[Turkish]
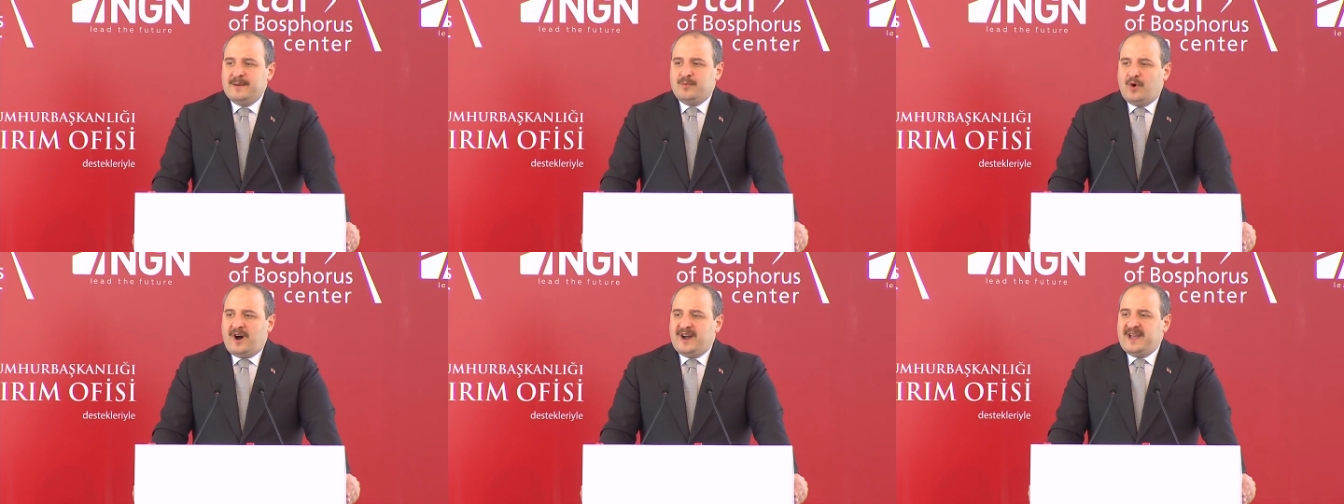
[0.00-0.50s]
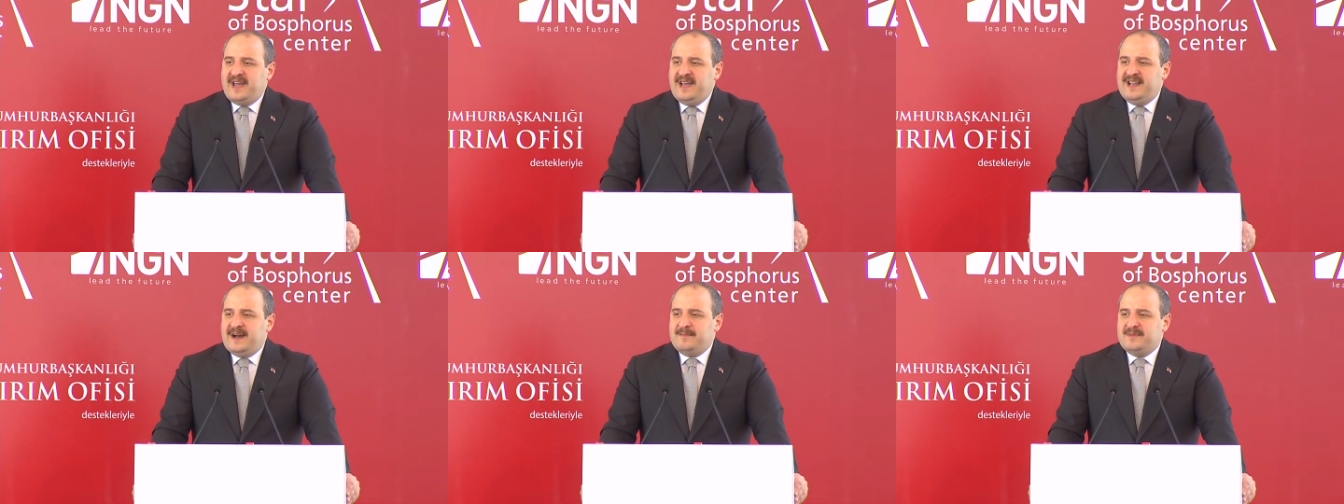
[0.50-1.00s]
bu ay
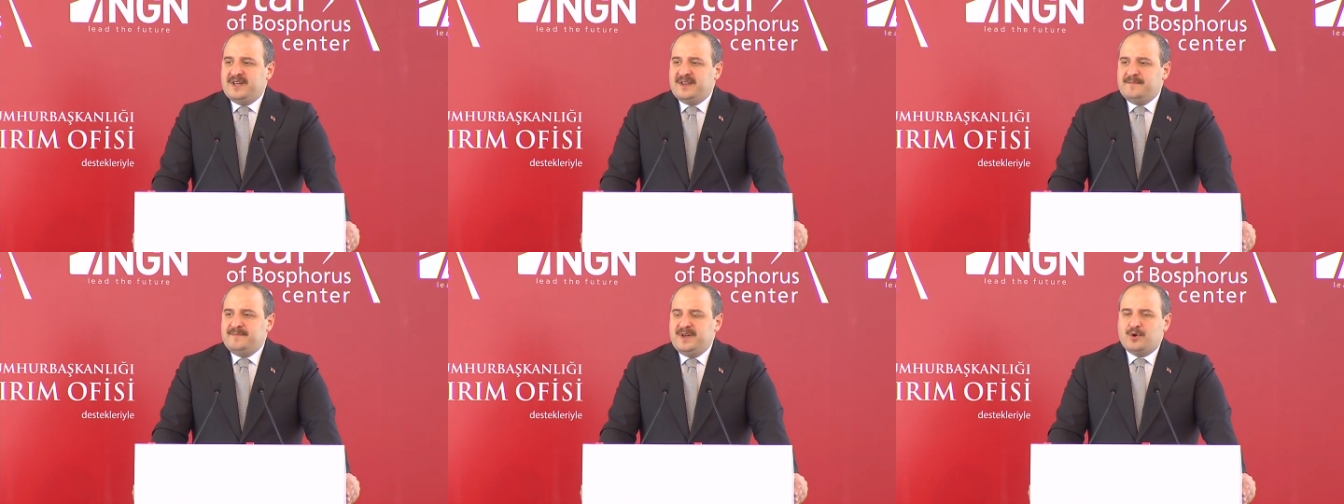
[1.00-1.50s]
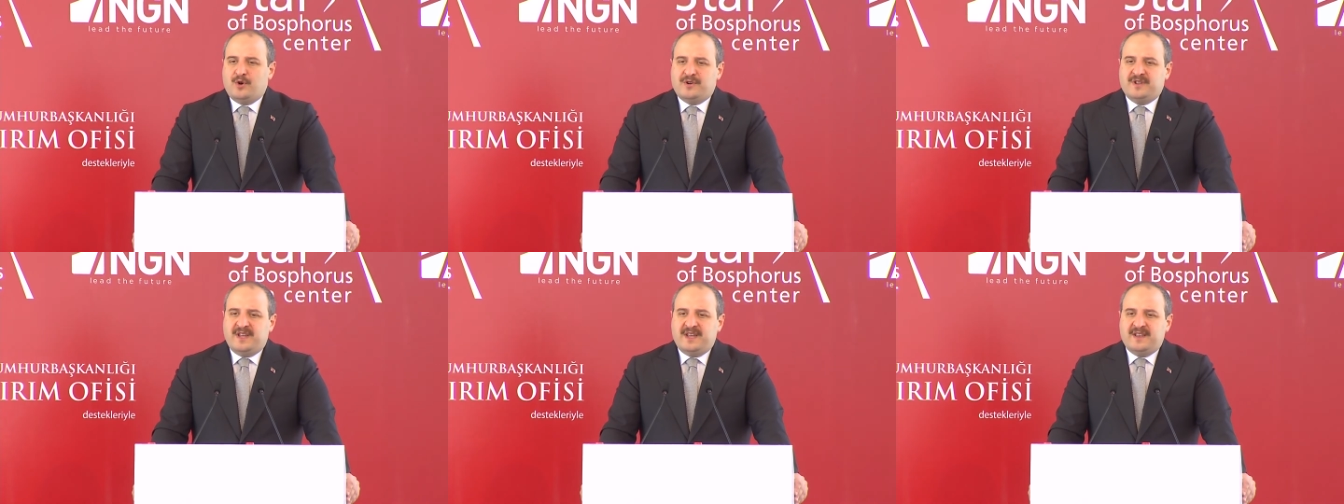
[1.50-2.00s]
eylemlerin bir
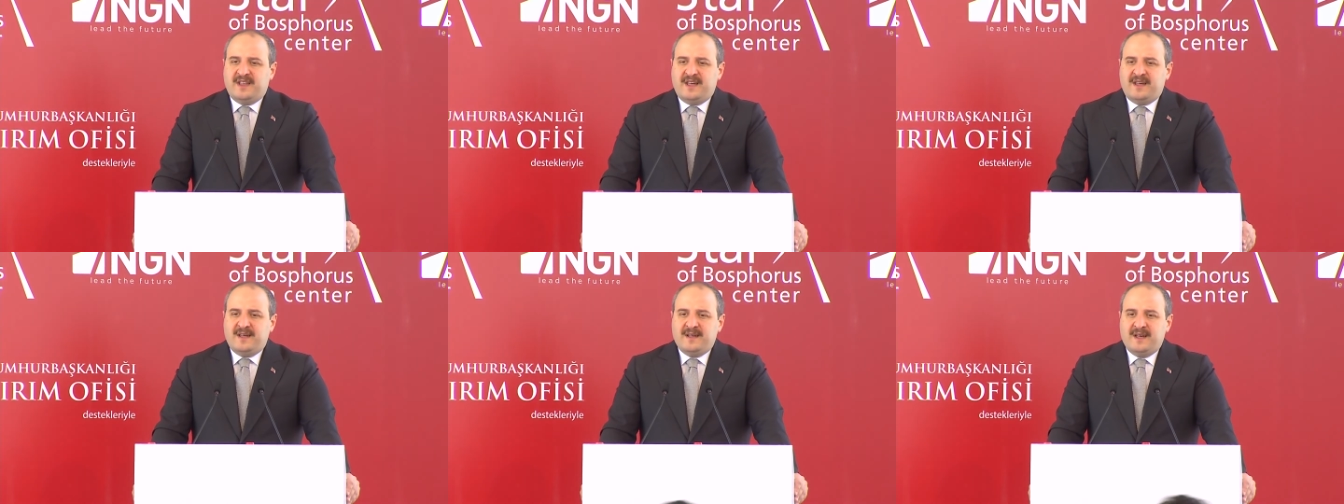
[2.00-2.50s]
örneğini